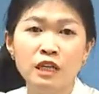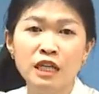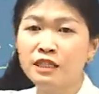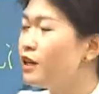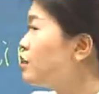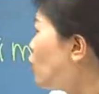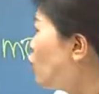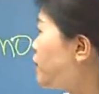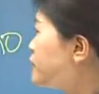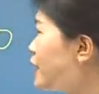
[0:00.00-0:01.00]
那
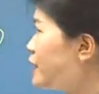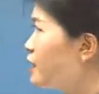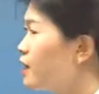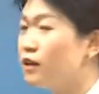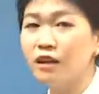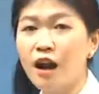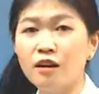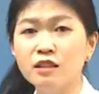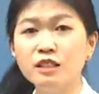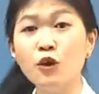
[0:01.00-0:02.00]
后边加了一个横杠，
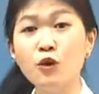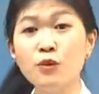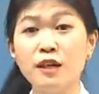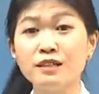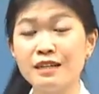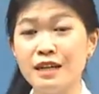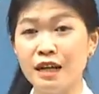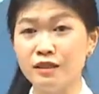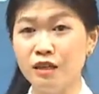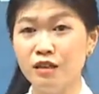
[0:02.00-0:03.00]
那后边加啥
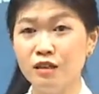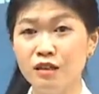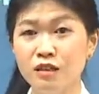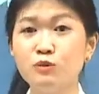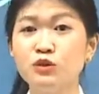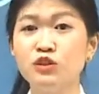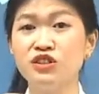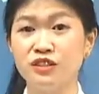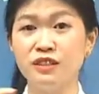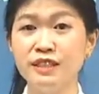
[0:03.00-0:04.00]
呢？那不是
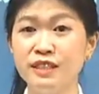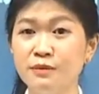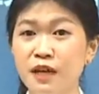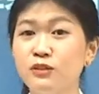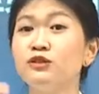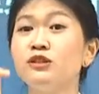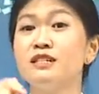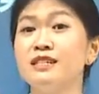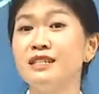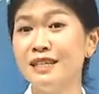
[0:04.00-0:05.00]
十一吗？就是
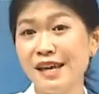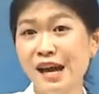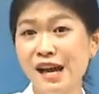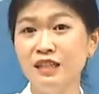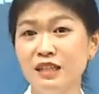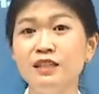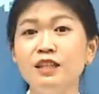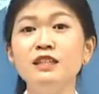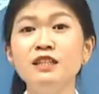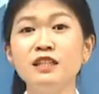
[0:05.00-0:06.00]
十一呀。
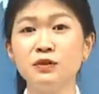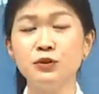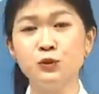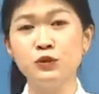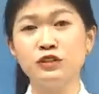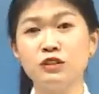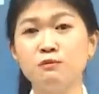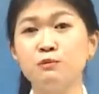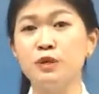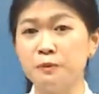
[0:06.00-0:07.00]
第一的序数词是
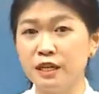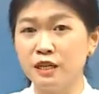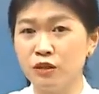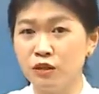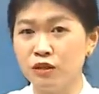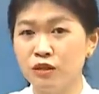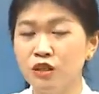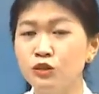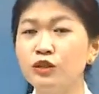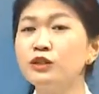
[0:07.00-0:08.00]
primero，
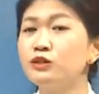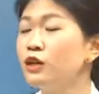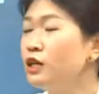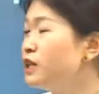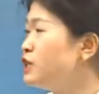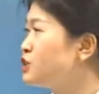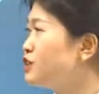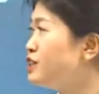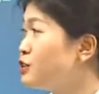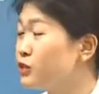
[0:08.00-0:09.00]
所以说第
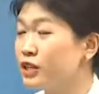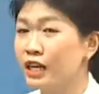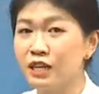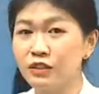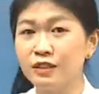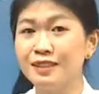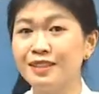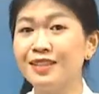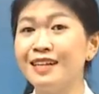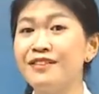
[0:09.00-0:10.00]
十一就应该是
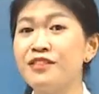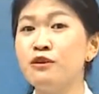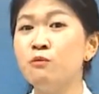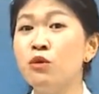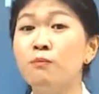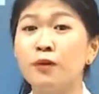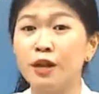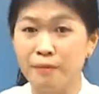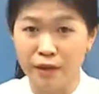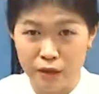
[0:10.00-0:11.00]
decimo
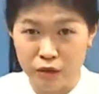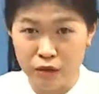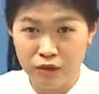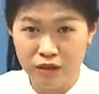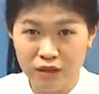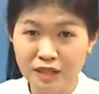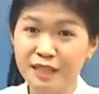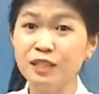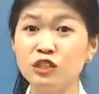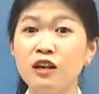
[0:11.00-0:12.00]
primero。那
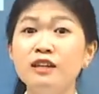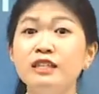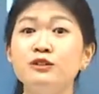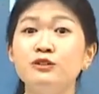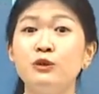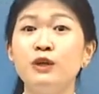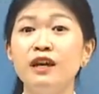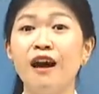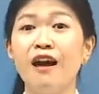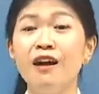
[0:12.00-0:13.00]
第十二你也就会
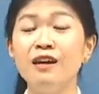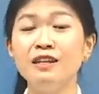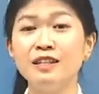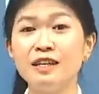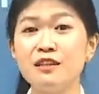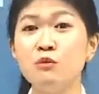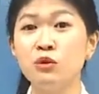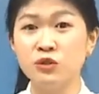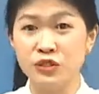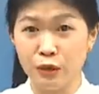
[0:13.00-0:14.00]

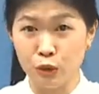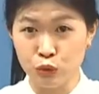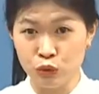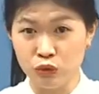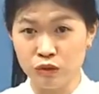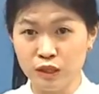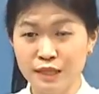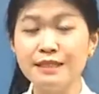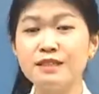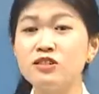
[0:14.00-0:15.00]
了，decimo segundo。
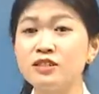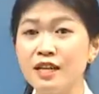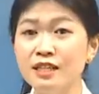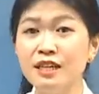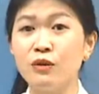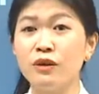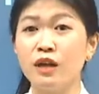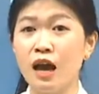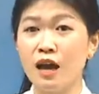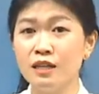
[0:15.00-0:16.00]
第十三你也会
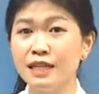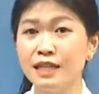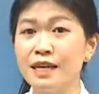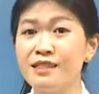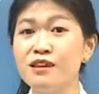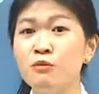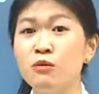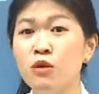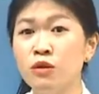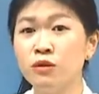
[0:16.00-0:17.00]

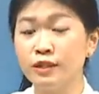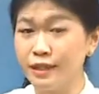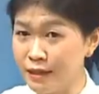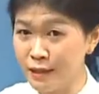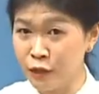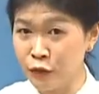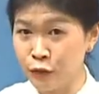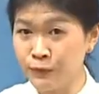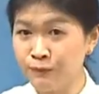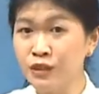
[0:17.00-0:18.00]
了，decimo
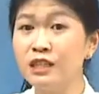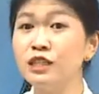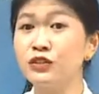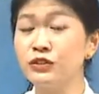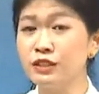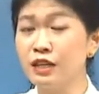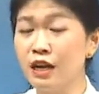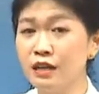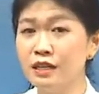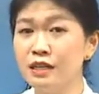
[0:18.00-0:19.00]
tercero。第十四
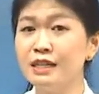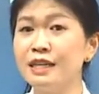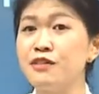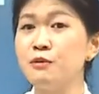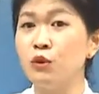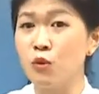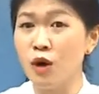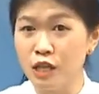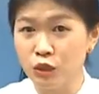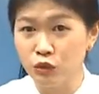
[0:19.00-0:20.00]
呢，decimo
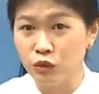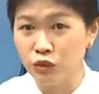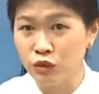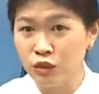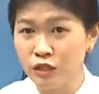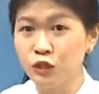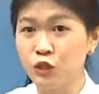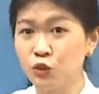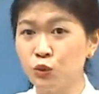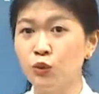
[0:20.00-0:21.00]
cuarto。第
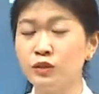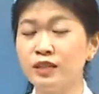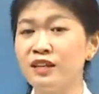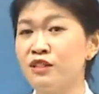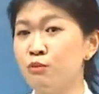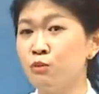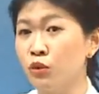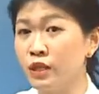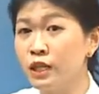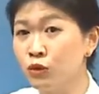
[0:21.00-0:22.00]
十
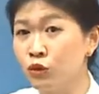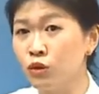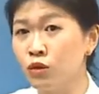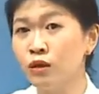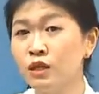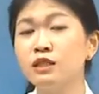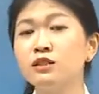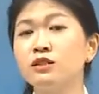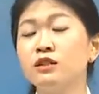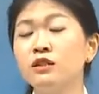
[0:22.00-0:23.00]
五，decimo quinto。第
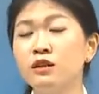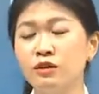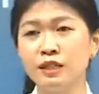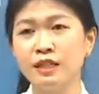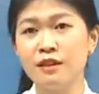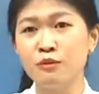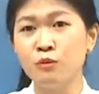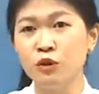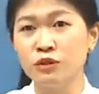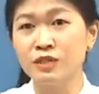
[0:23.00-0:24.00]
十六
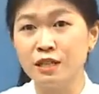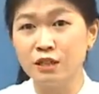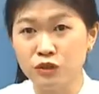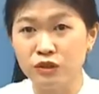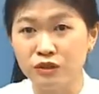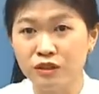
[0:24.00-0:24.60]
decimo sexto，